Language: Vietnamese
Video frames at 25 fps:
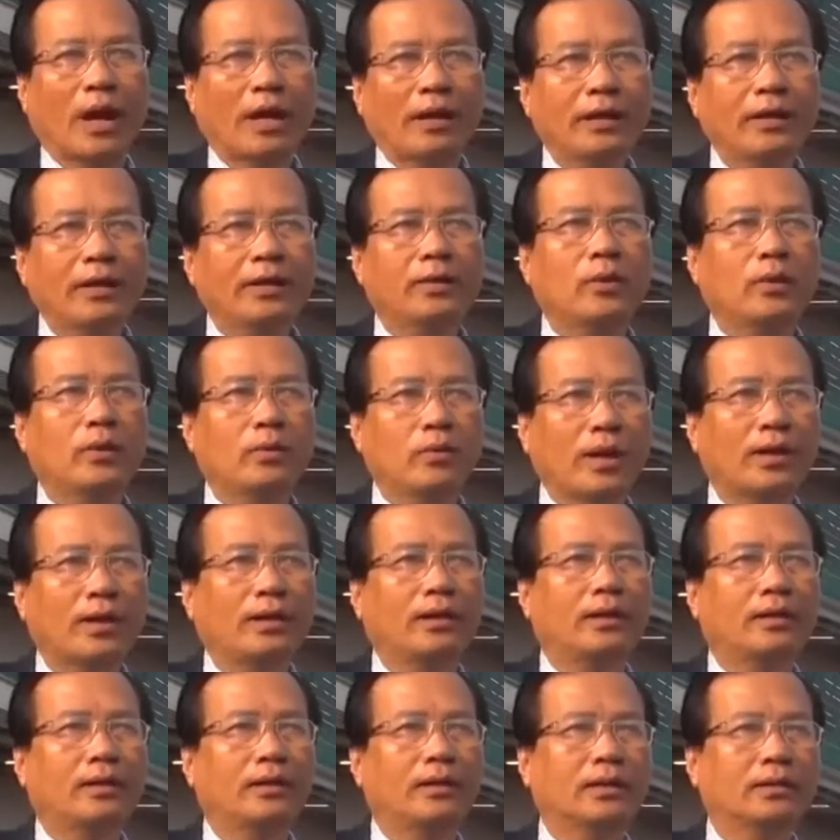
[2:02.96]
quản lý quy hoạch
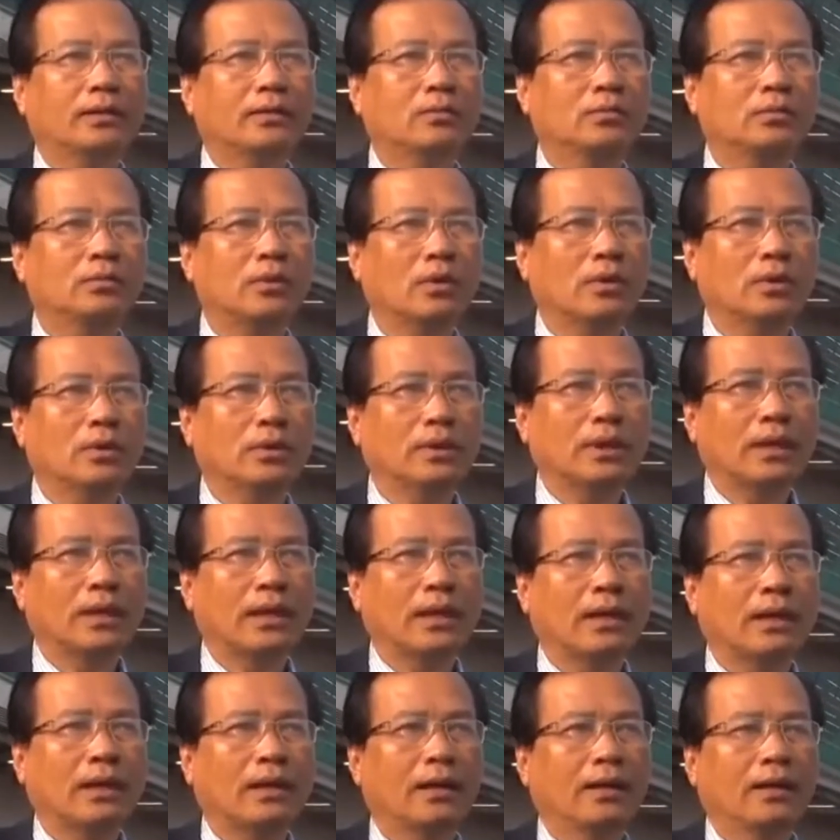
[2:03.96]
là chúng tôi
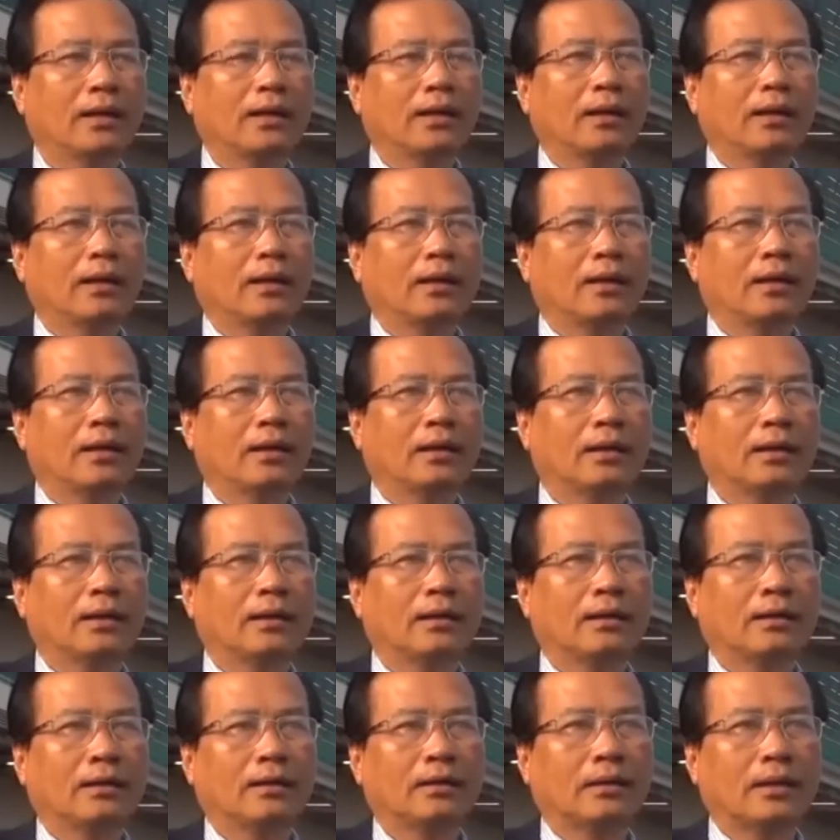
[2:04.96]
là
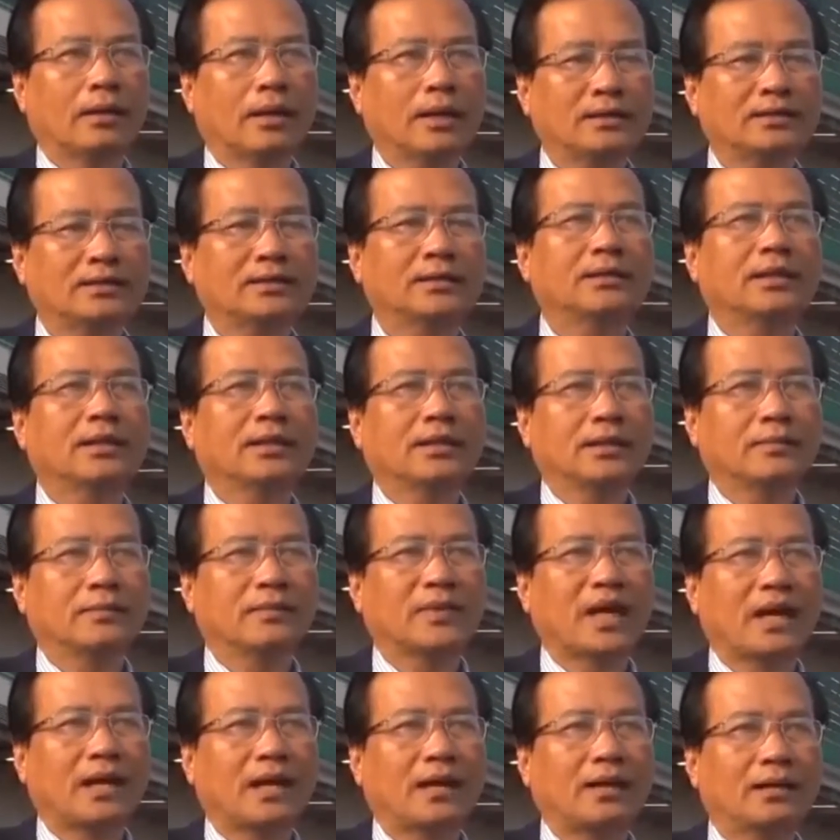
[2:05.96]
hết sức là
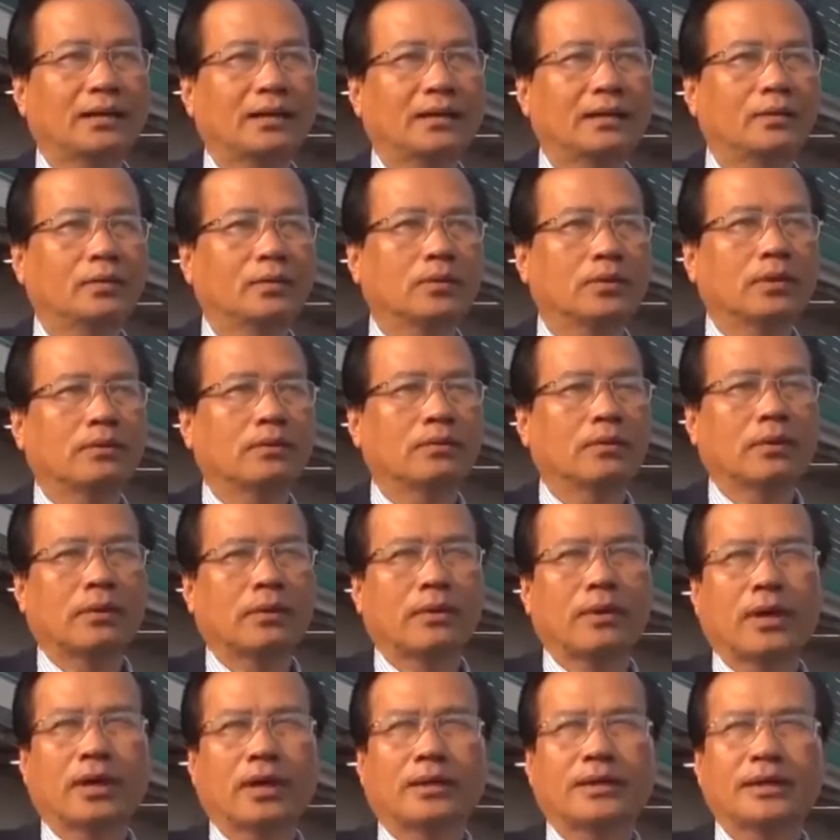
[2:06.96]
nghiêm ngặt. Ví dụ
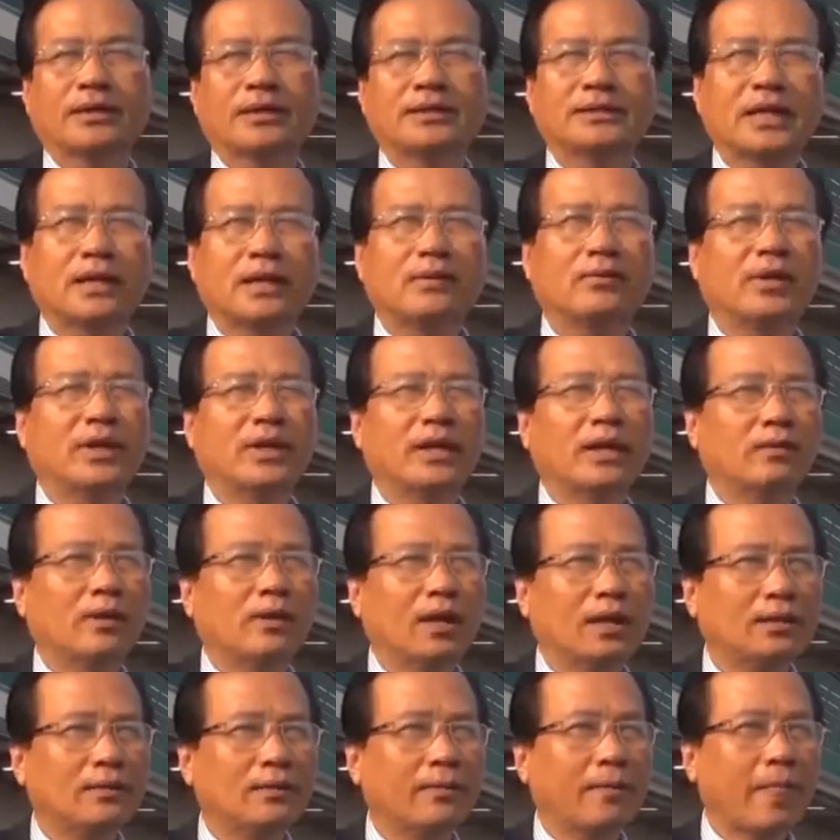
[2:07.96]
chính sách về giao
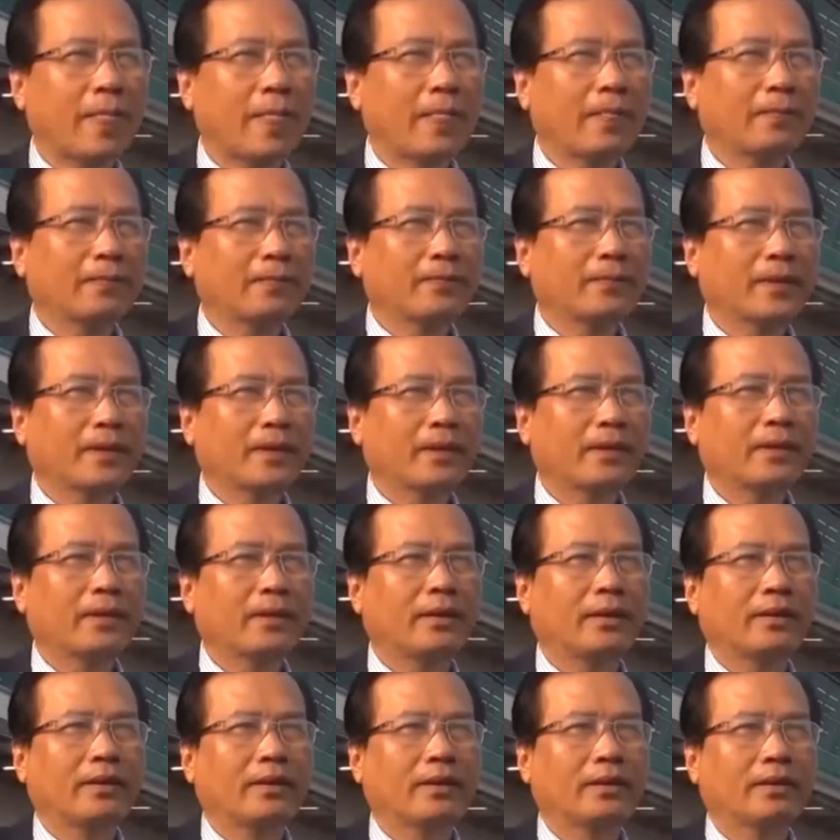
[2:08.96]
đất,
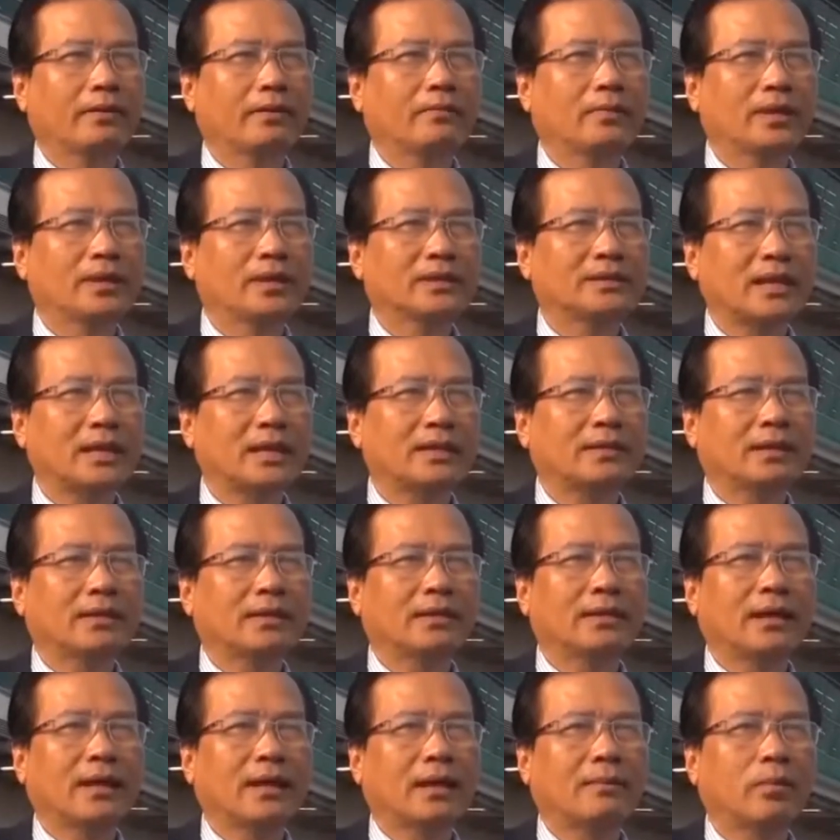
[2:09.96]
bởi vì xác
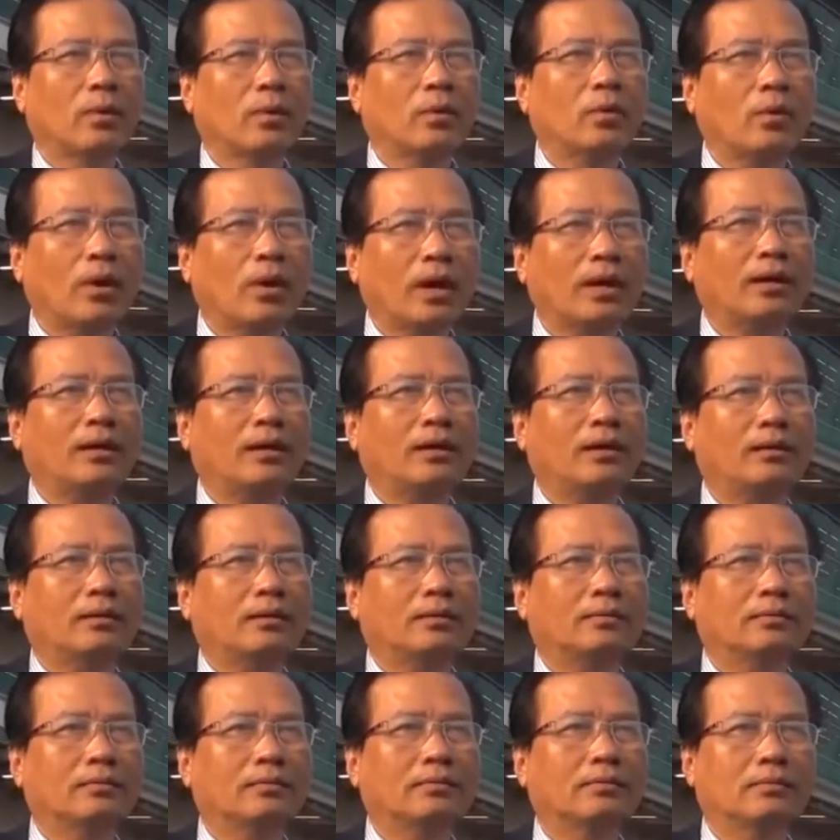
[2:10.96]
định là Phú Quốc
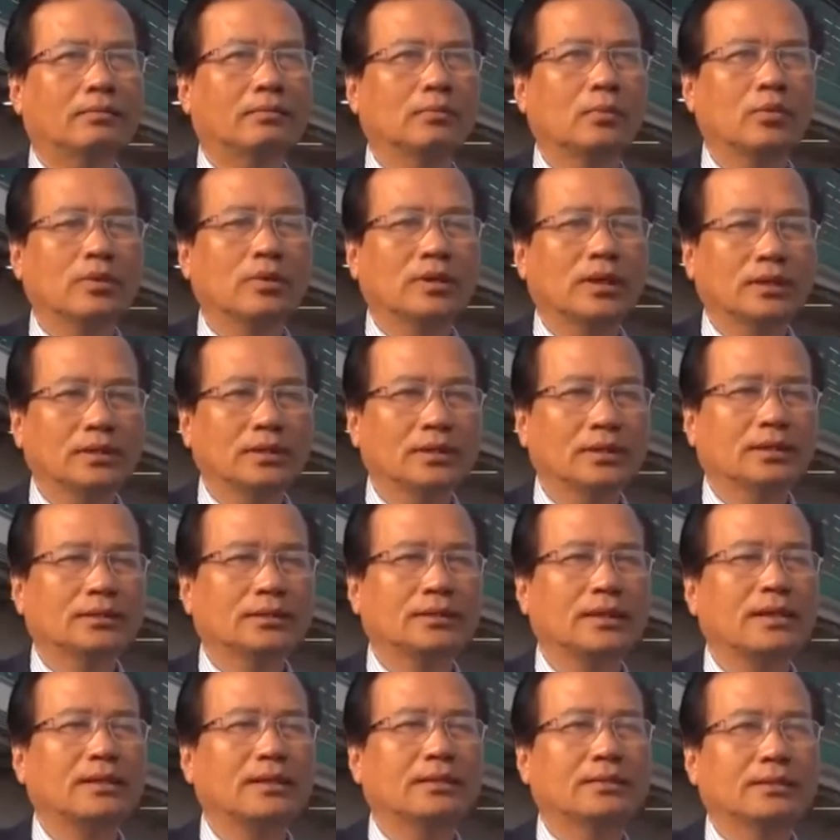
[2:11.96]
muốn giữ được
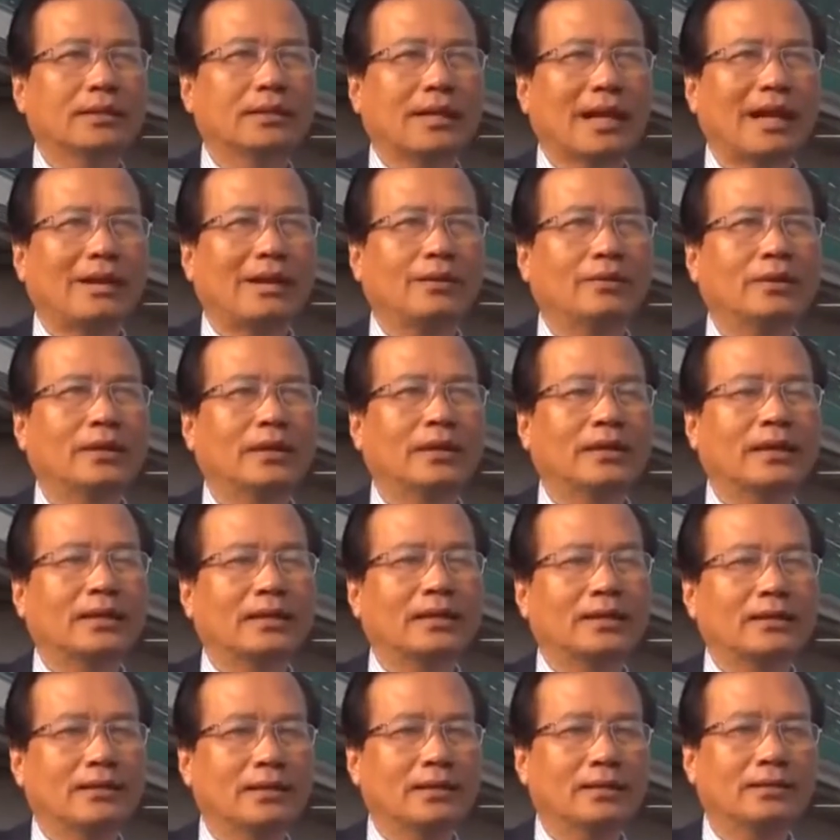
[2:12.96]
chất lượng cao thì
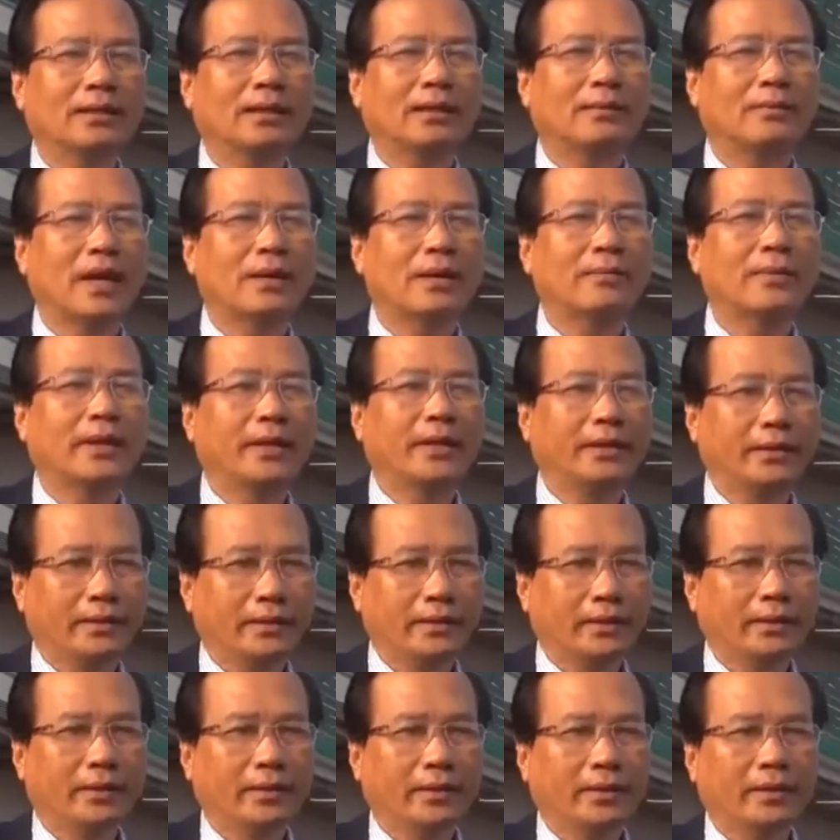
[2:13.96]
cái thứ nhất là bãi biển.
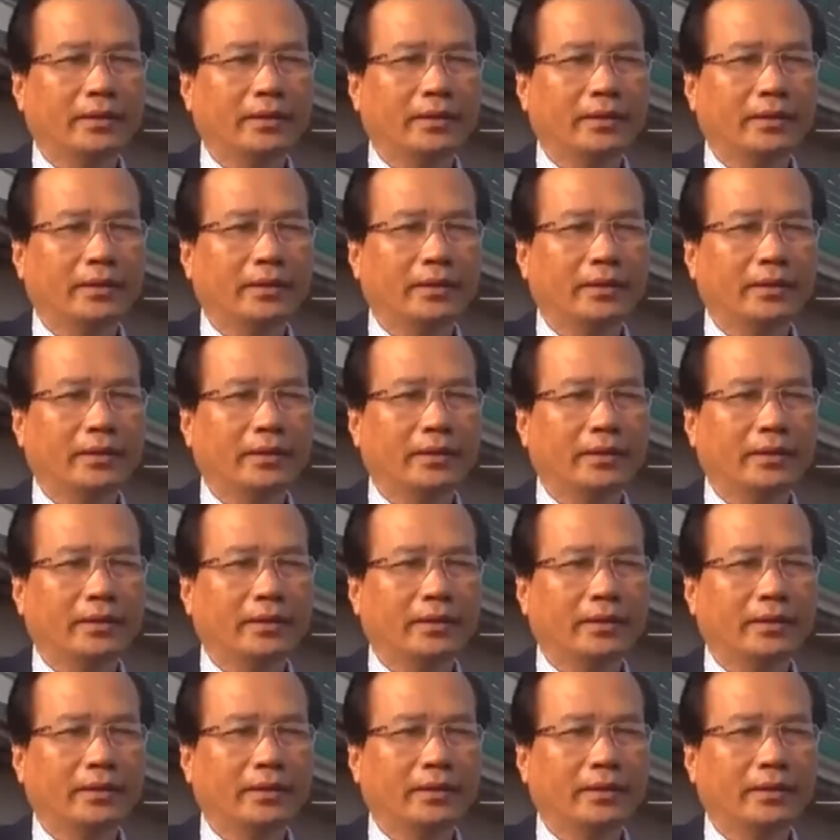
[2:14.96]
